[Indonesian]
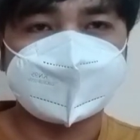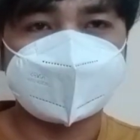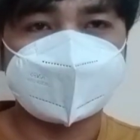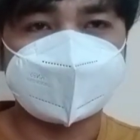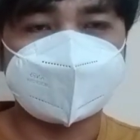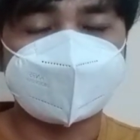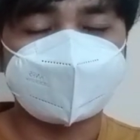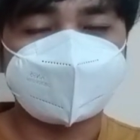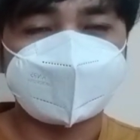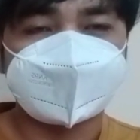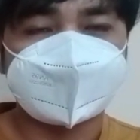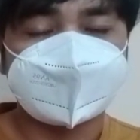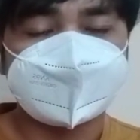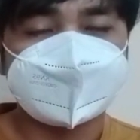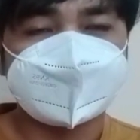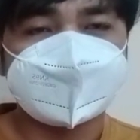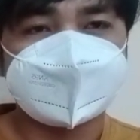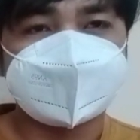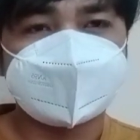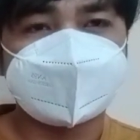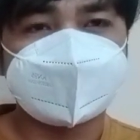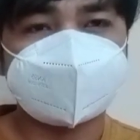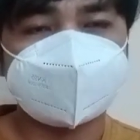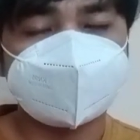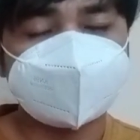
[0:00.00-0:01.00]
Nah,
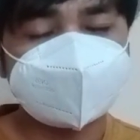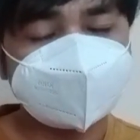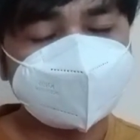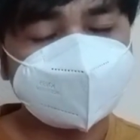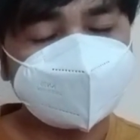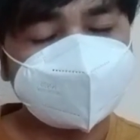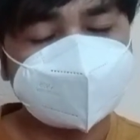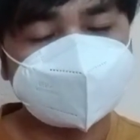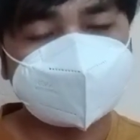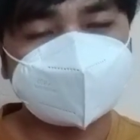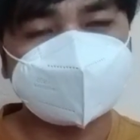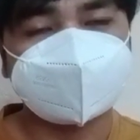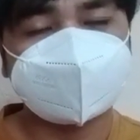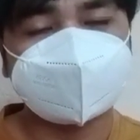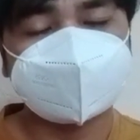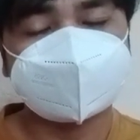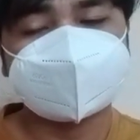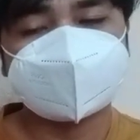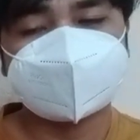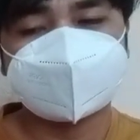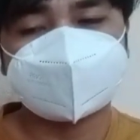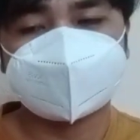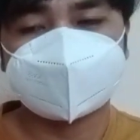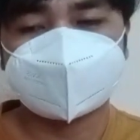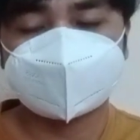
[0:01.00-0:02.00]
jadi
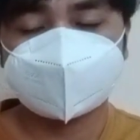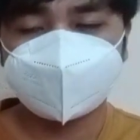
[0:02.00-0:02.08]
teman-teman,